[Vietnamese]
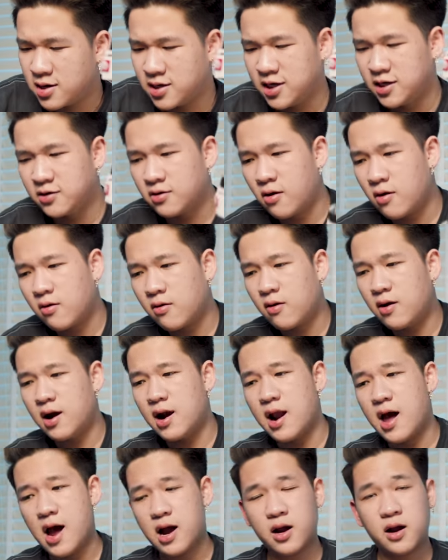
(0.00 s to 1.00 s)
nhìn nó gọi
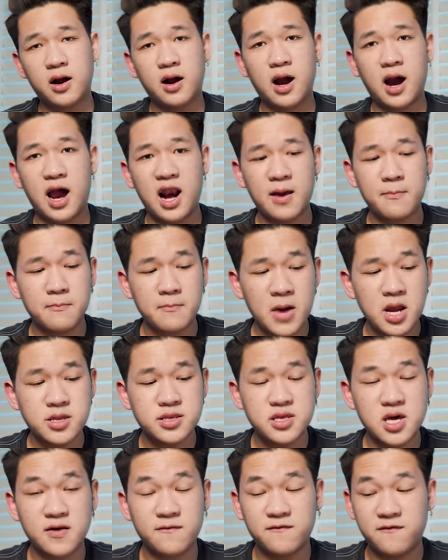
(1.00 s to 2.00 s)
là khá là
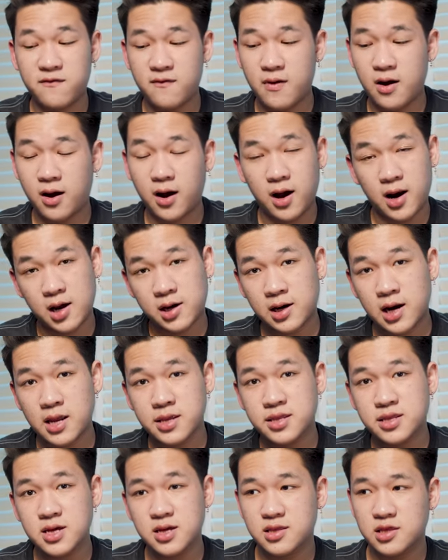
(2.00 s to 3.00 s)
basic và khá là
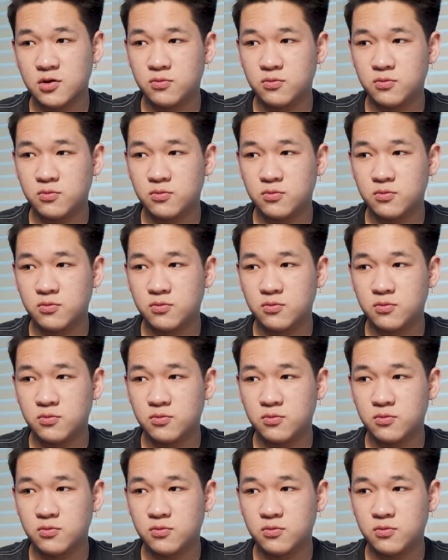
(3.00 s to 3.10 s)
classic,